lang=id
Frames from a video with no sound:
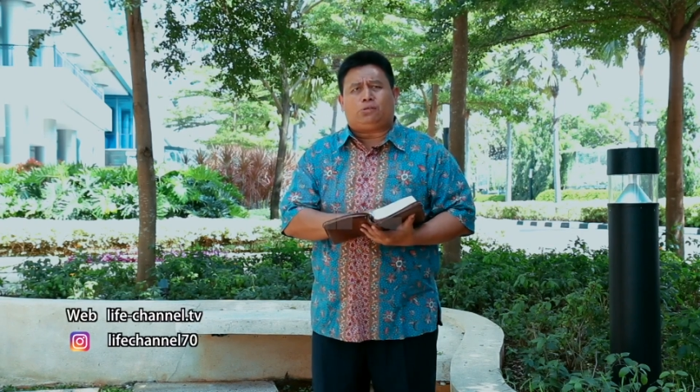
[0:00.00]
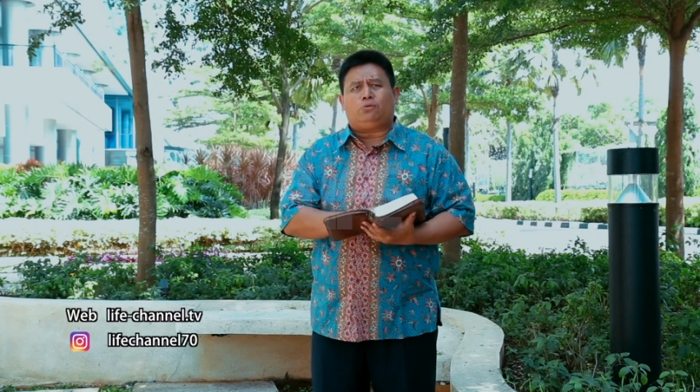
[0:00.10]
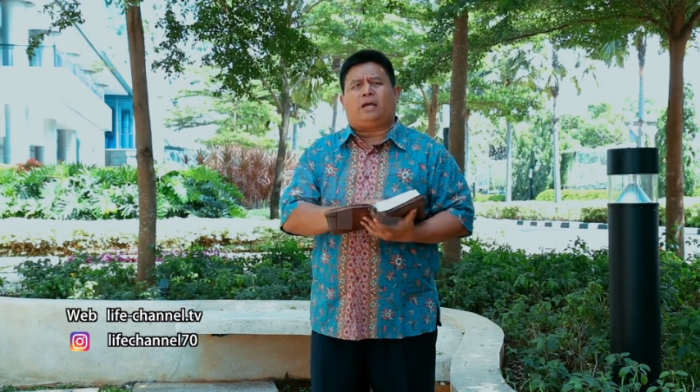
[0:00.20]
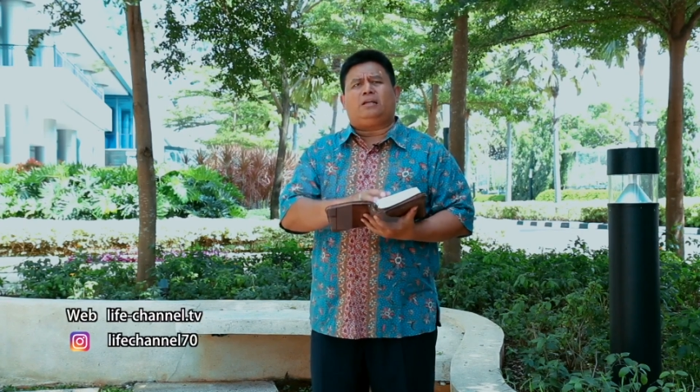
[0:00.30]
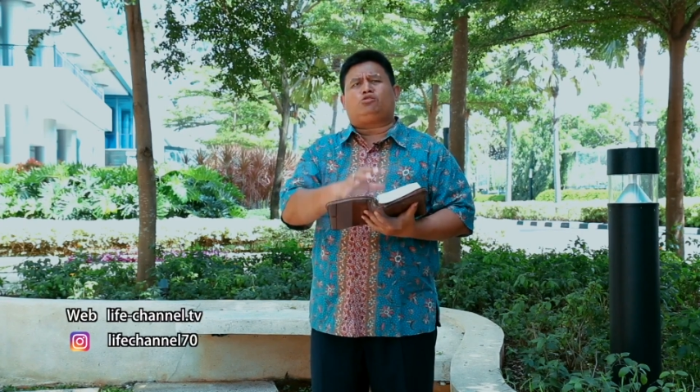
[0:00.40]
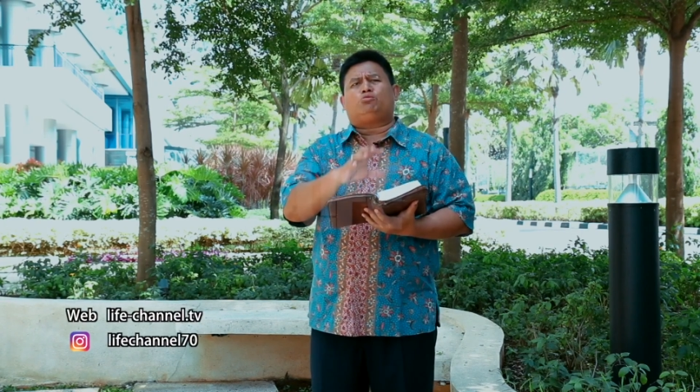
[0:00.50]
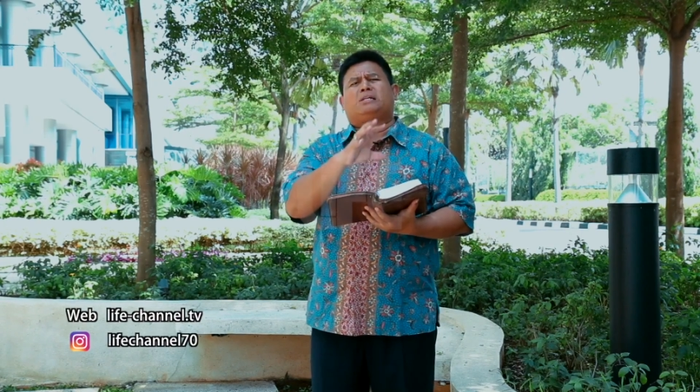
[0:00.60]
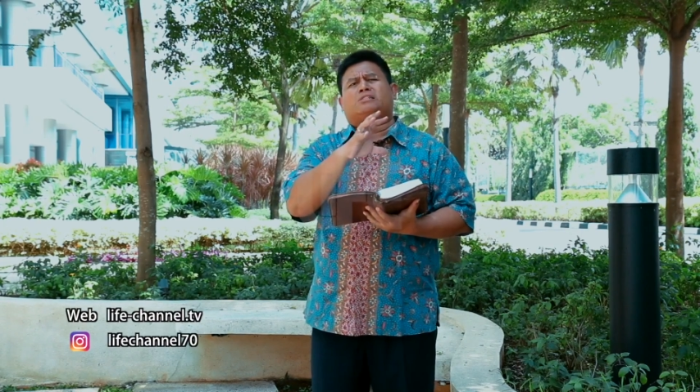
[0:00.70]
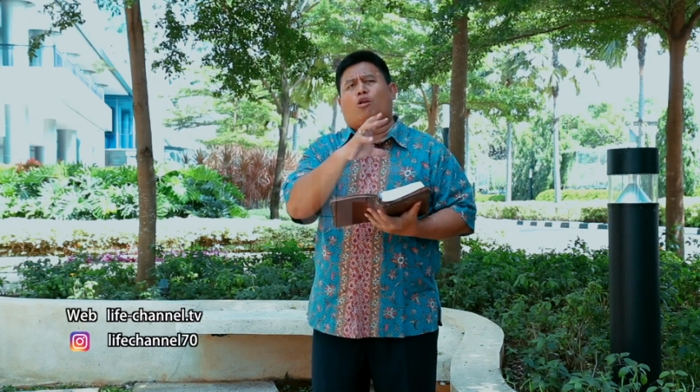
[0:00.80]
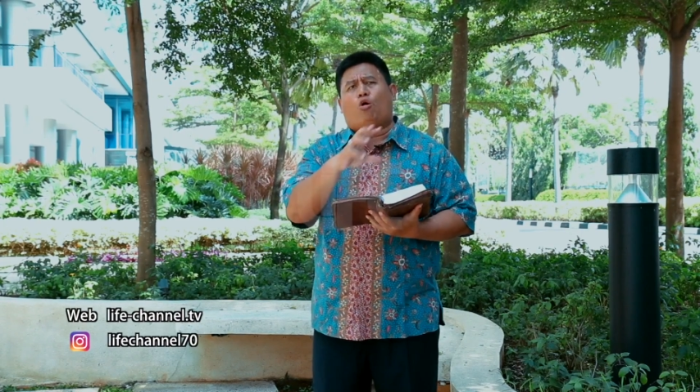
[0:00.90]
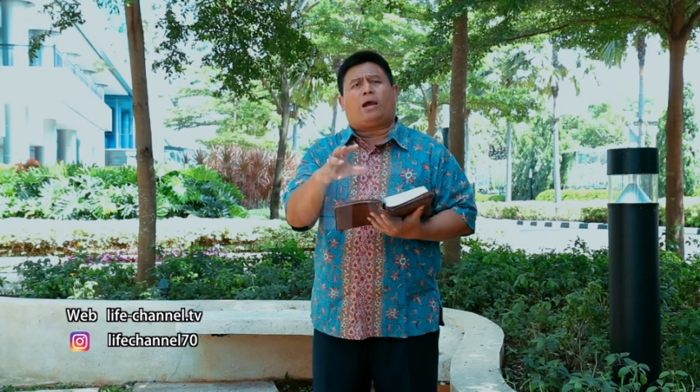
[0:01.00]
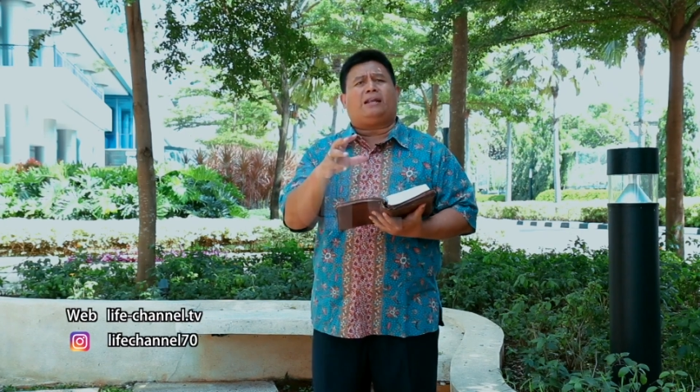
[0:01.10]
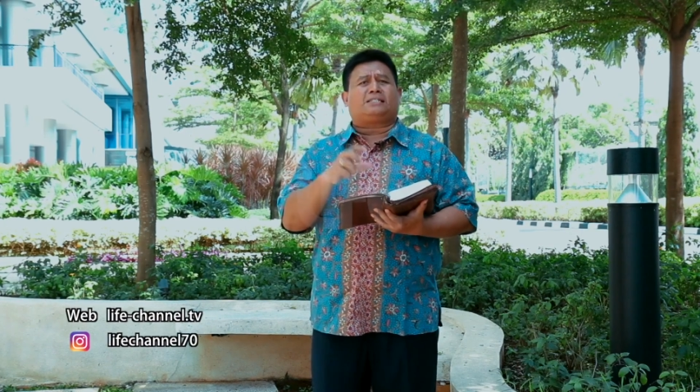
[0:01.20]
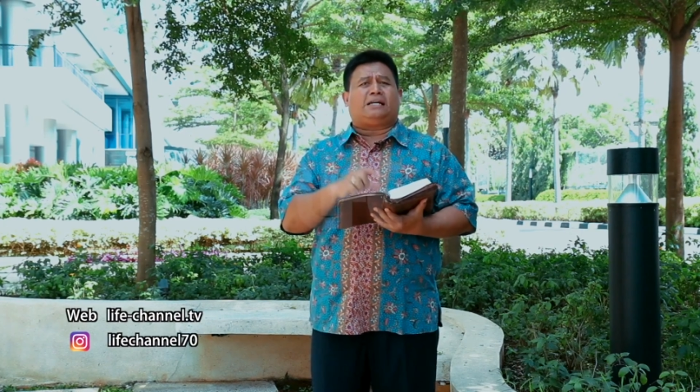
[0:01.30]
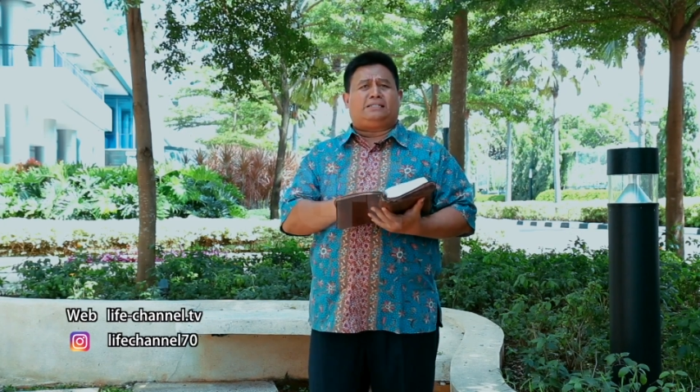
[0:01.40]
itu kayaknya cuma
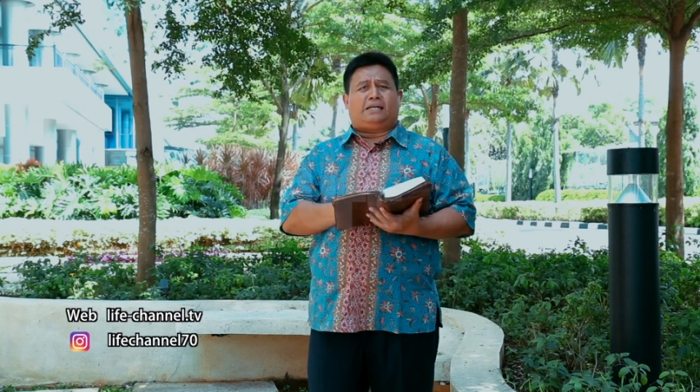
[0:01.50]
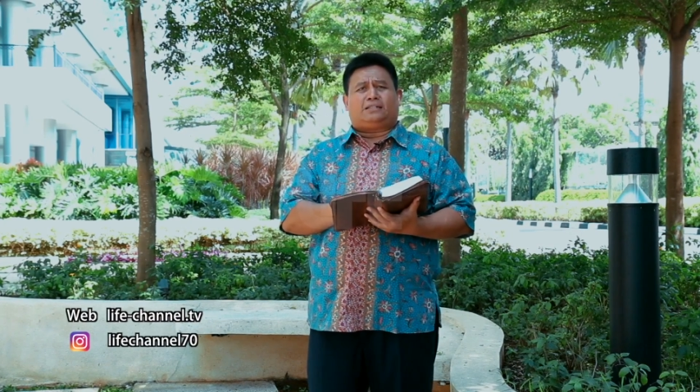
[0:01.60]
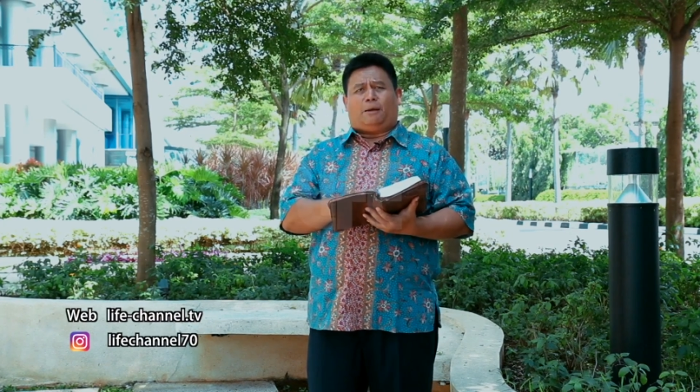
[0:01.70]
slogan saja.